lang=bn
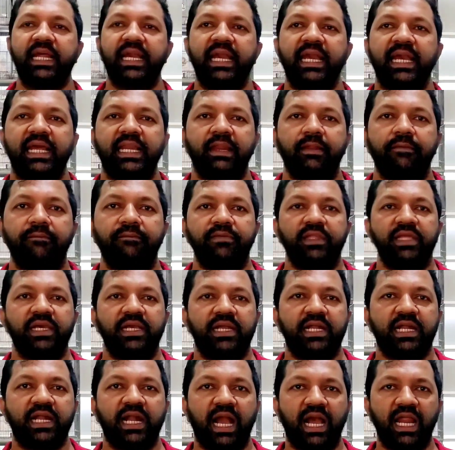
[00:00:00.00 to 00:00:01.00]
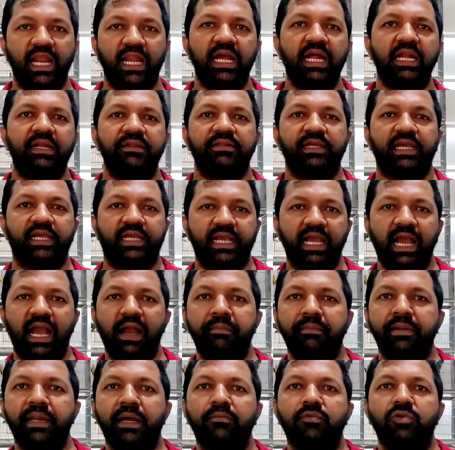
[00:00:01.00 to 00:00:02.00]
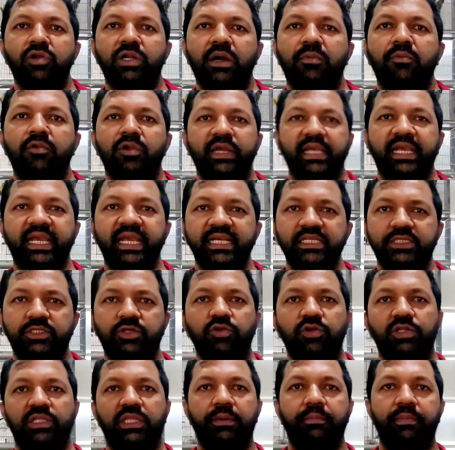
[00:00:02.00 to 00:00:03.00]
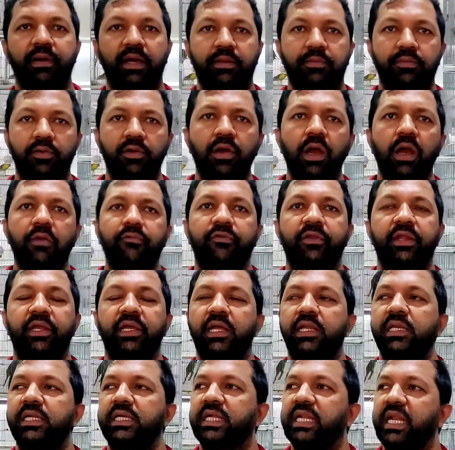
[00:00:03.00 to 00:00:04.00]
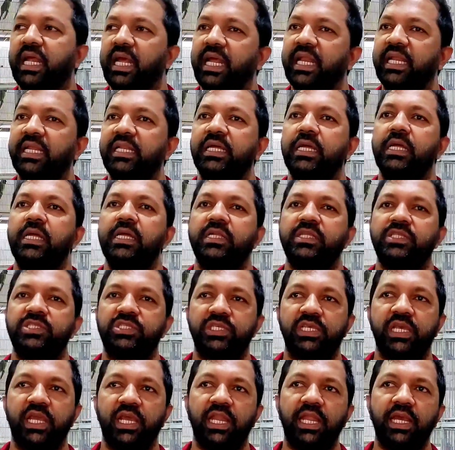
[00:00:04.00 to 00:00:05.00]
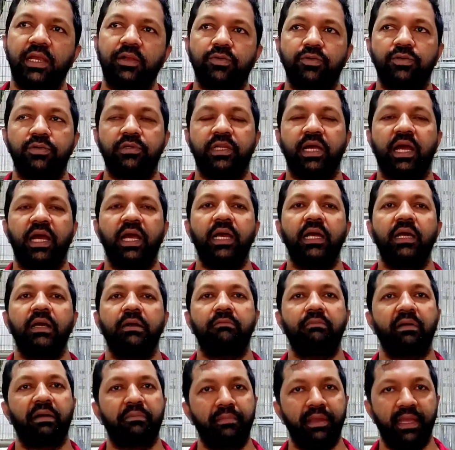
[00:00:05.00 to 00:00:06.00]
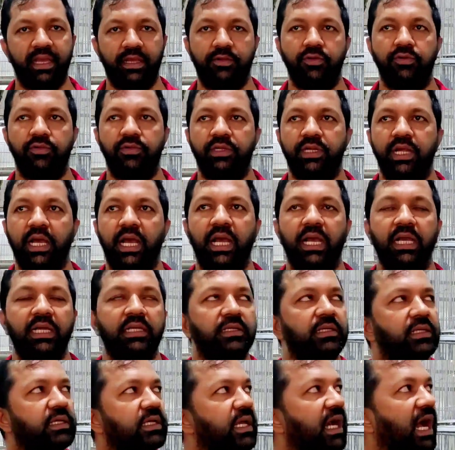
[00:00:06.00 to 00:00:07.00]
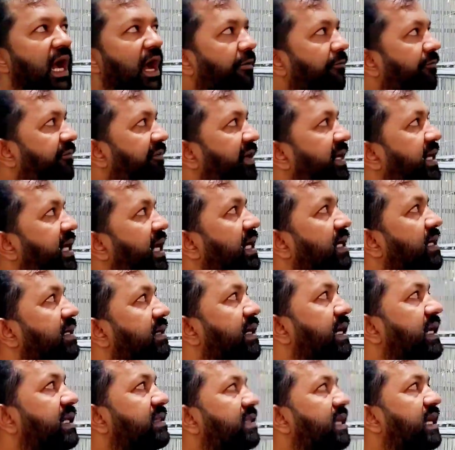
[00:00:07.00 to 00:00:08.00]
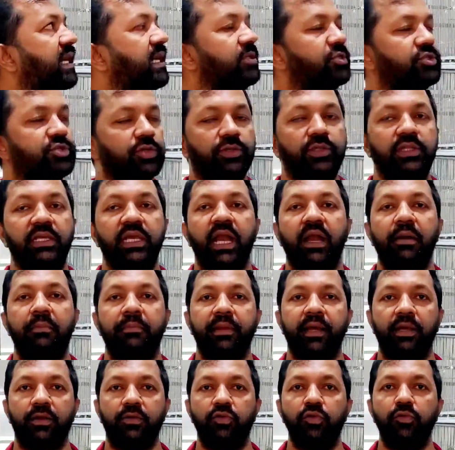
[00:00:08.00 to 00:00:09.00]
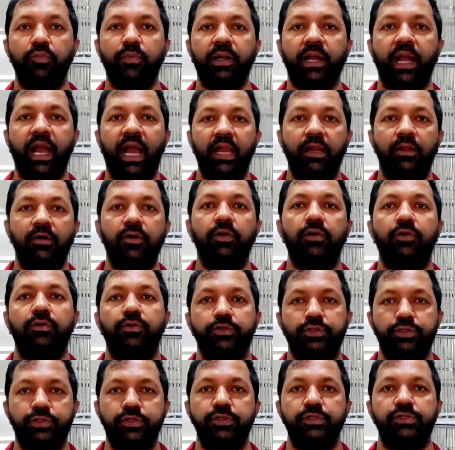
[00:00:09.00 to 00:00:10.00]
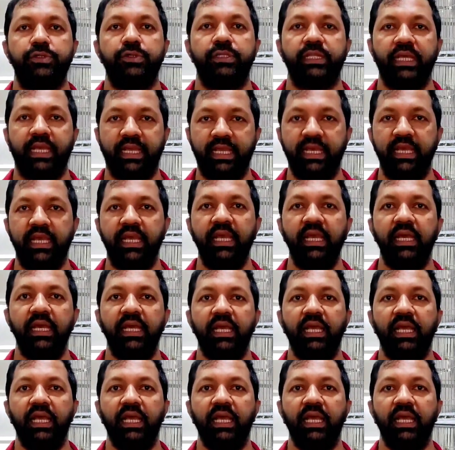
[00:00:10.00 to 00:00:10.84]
গ্রের কালার দেখে আমরা মোটামুটি গেস করতে পারবো আফ্রিকান গ্রের ছেলে কোনটা বা মেয়ে কোনটা আফ্রিকান গ্রেতে যদি আমরা খুব কালো কুচকুচো দেখি